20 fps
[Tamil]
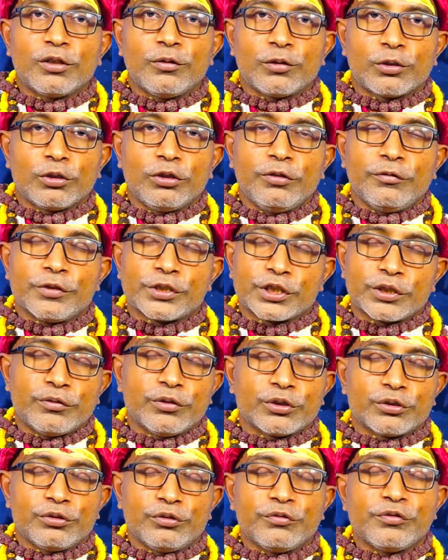வரும் விஷம்
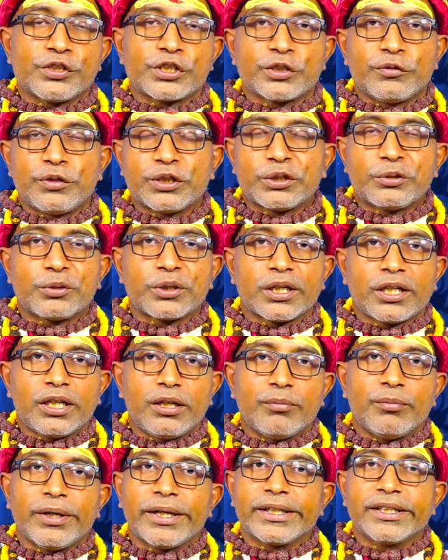வரும் விஷம் வந்த உடனே
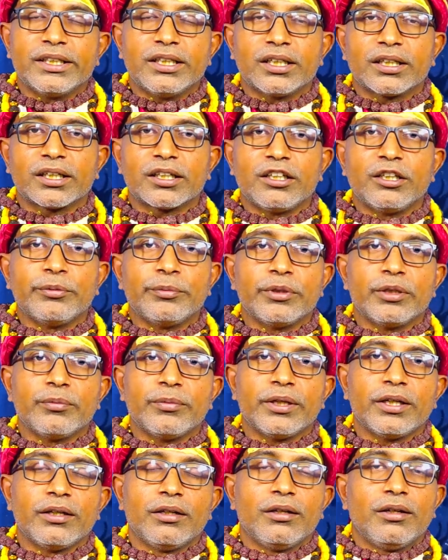பயந்துட்டாங்க ரெண்டு
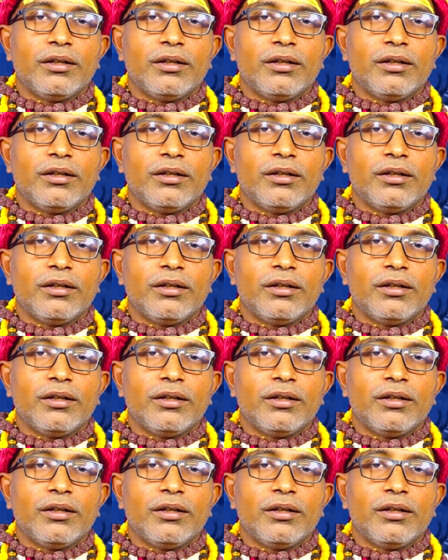பேருமே